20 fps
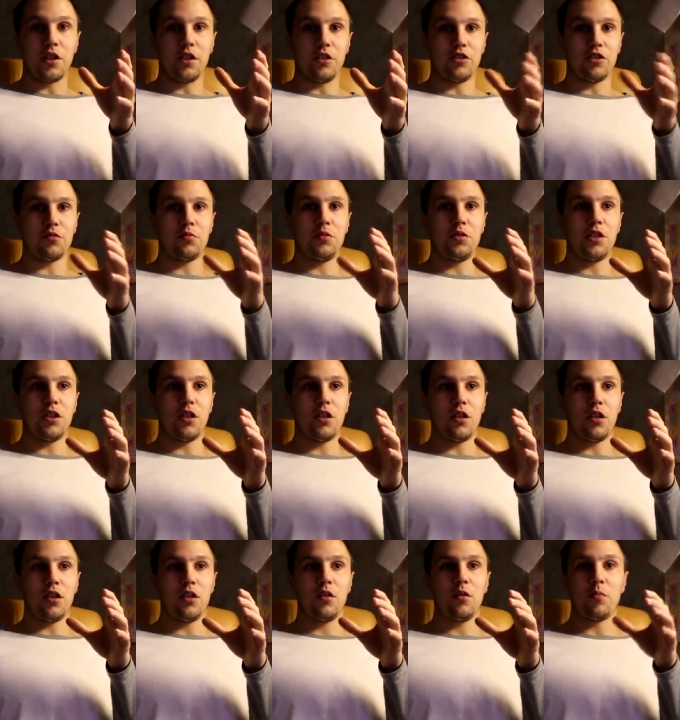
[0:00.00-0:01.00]
Сейчас
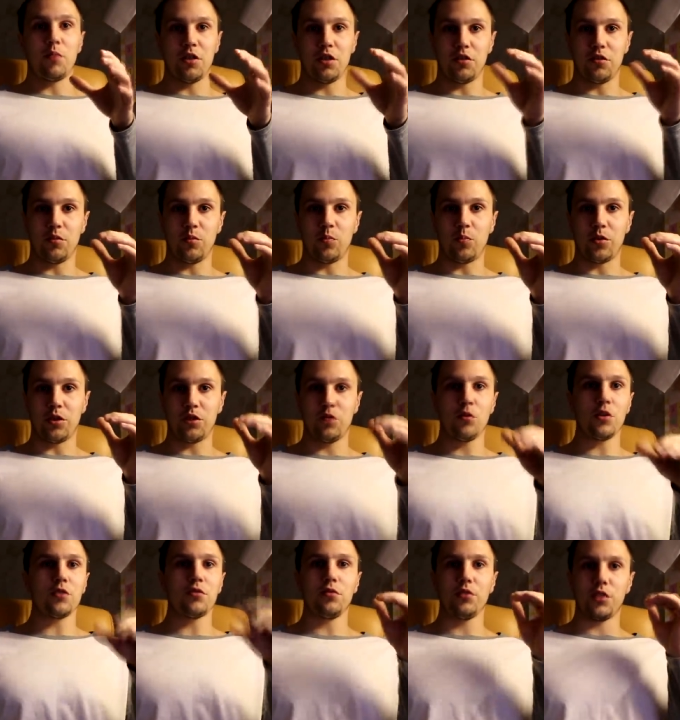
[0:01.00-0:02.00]
меня
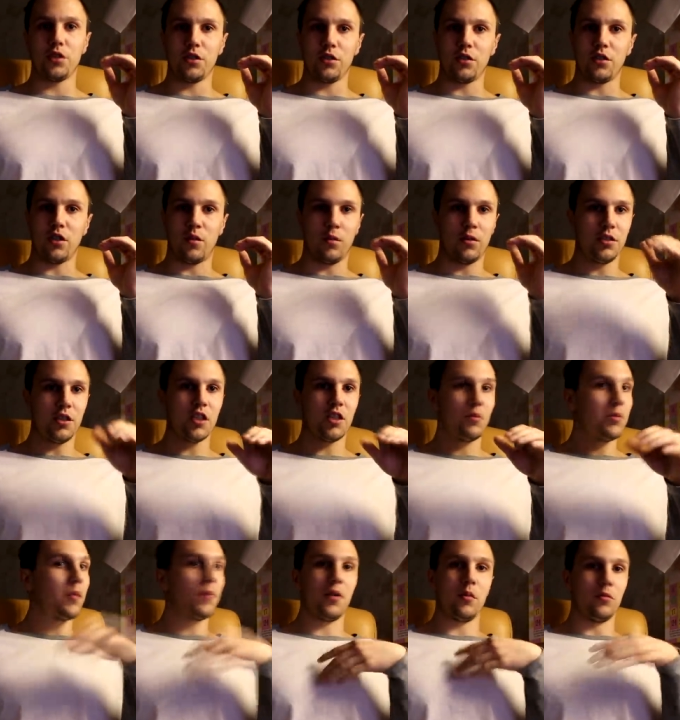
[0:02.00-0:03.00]
производственники, работяги
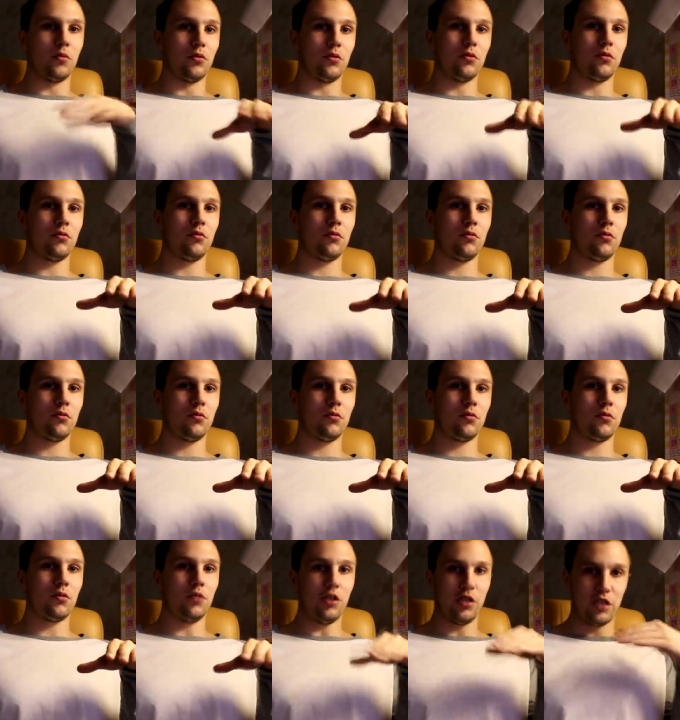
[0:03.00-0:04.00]
меня поймут
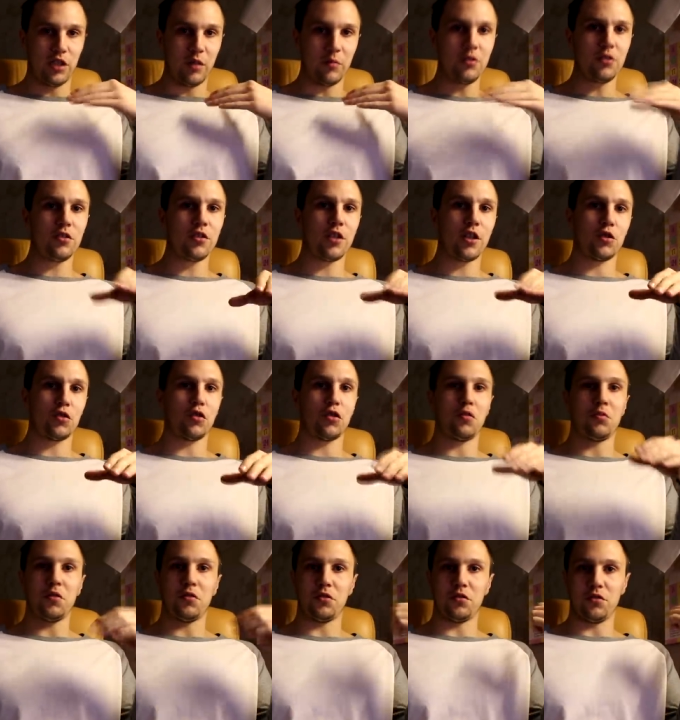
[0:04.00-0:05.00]
экономисты,
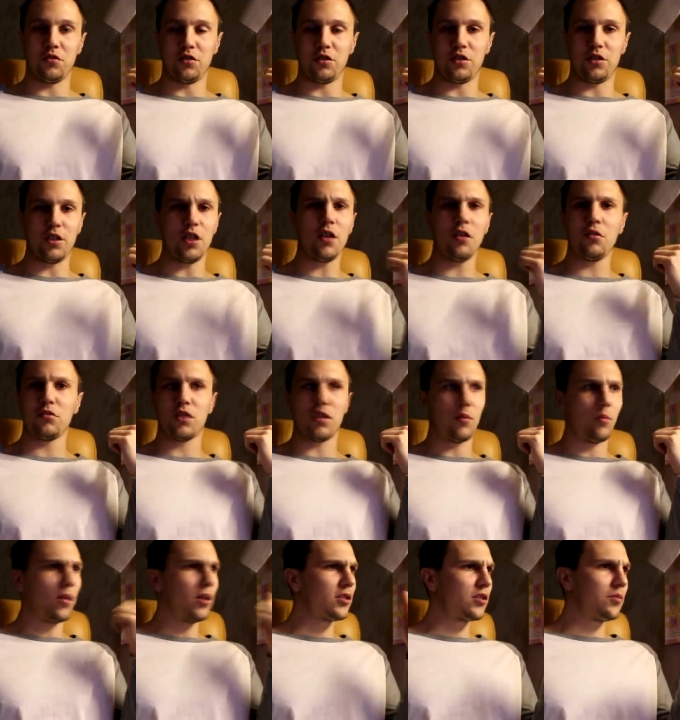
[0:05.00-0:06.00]
которые меня все засирают,
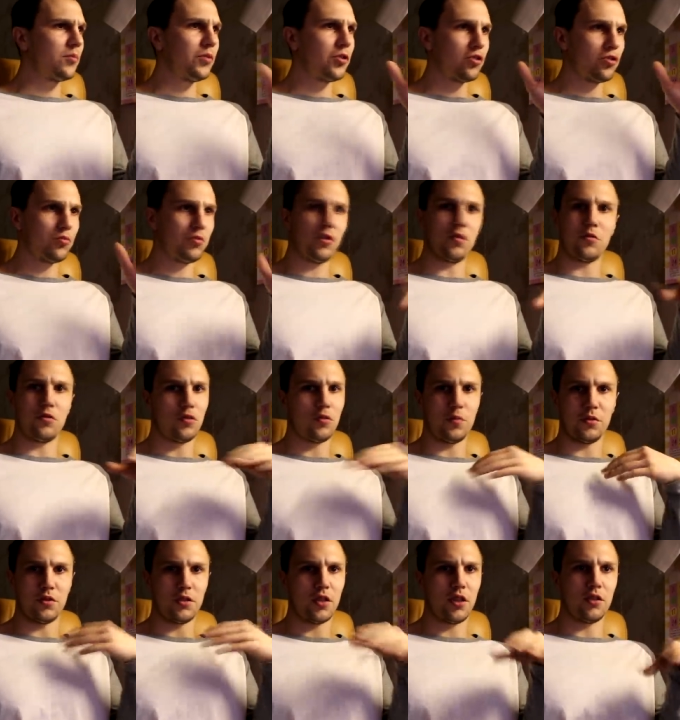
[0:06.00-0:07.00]
там матом пишут мне, то есть
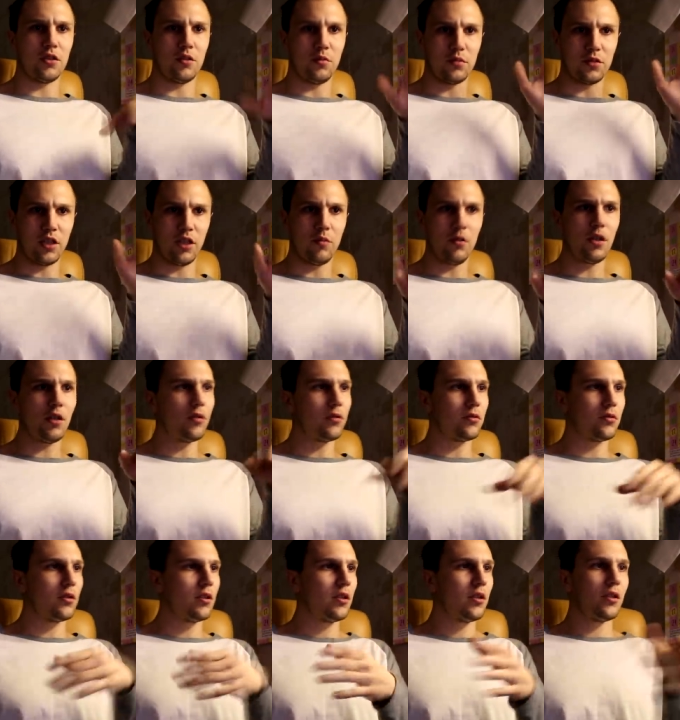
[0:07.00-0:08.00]
постоянно
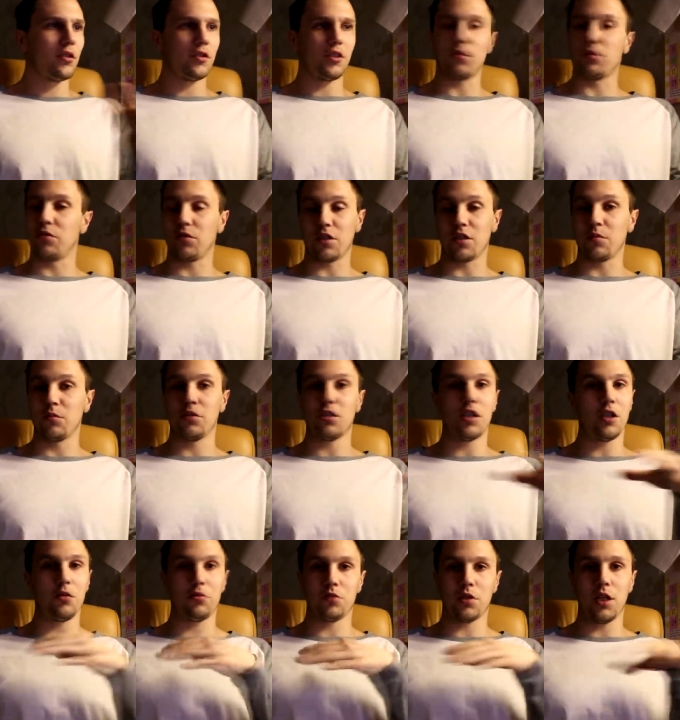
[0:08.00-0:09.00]
оскорбляют. Я
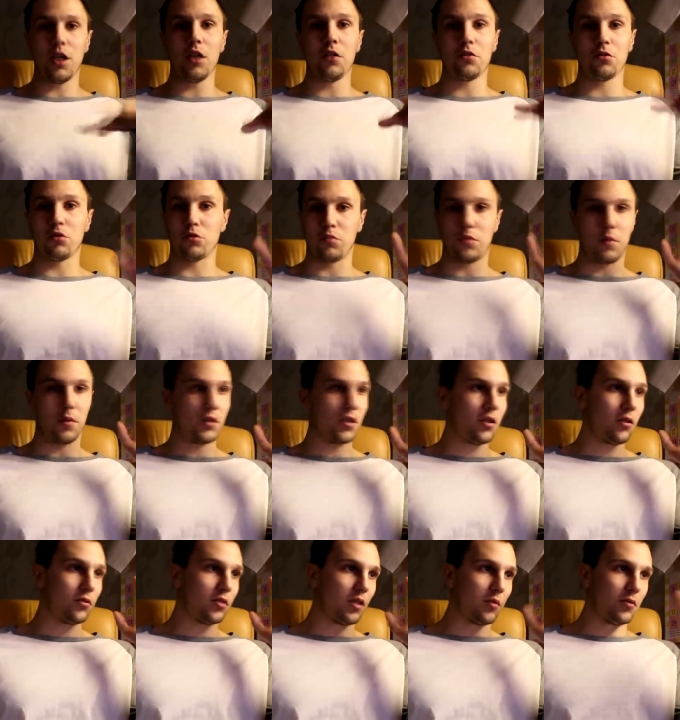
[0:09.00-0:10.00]
комментарии не удаляю, они куда-то
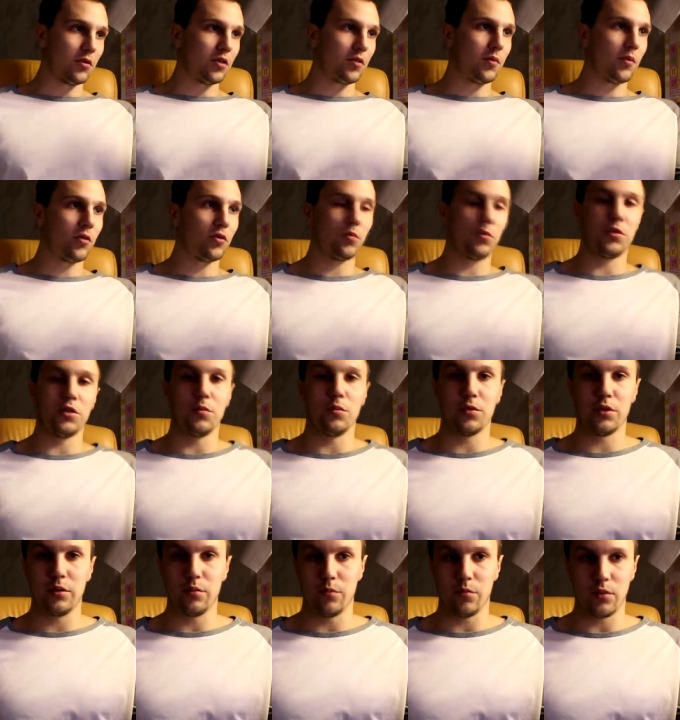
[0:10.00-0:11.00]
попадают, там их
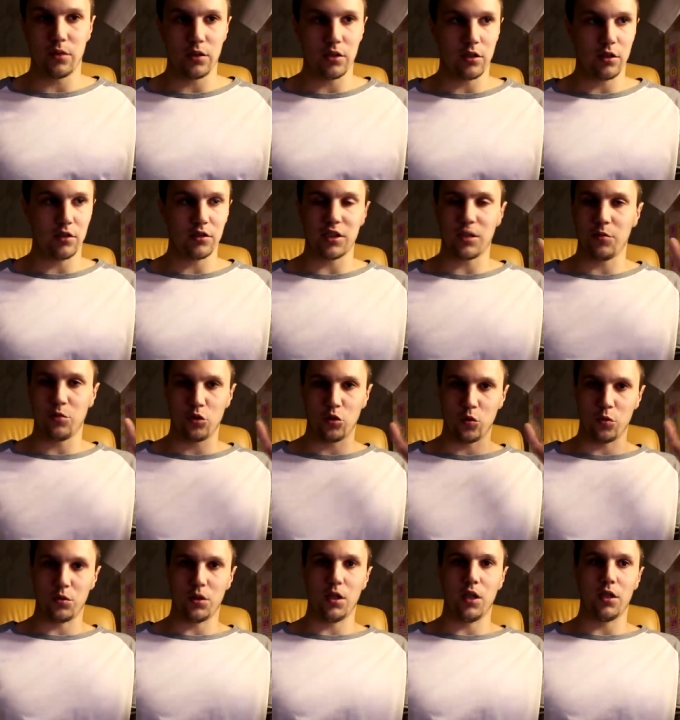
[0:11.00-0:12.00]
а, сам
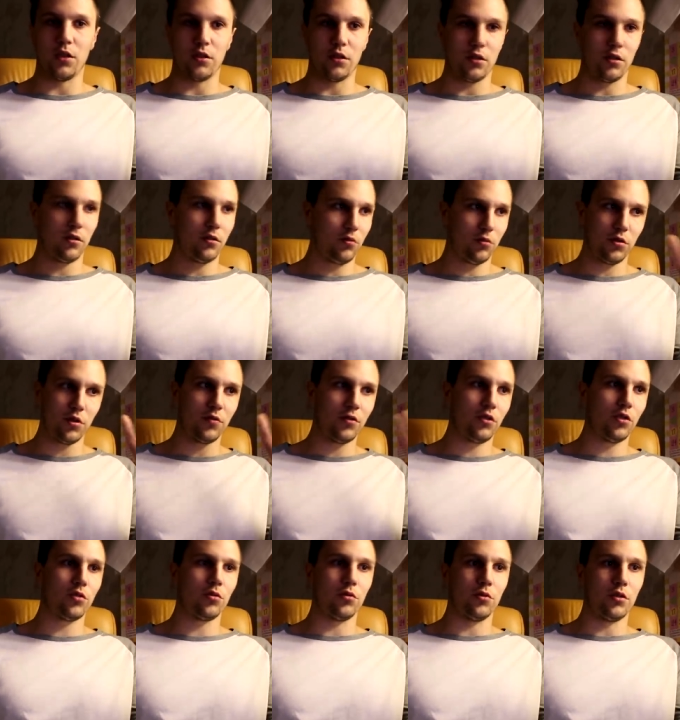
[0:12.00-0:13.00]
YouTube удаляет. Но не,
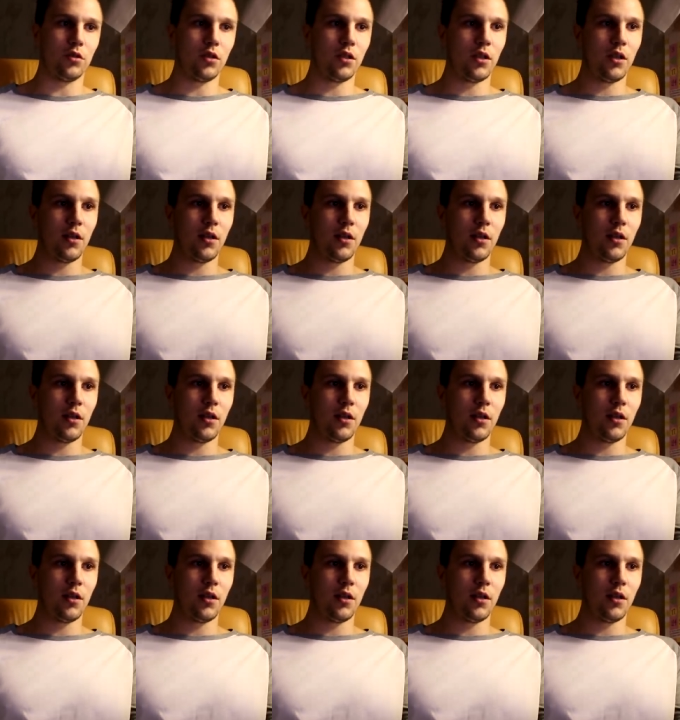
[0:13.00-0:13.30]
не суть.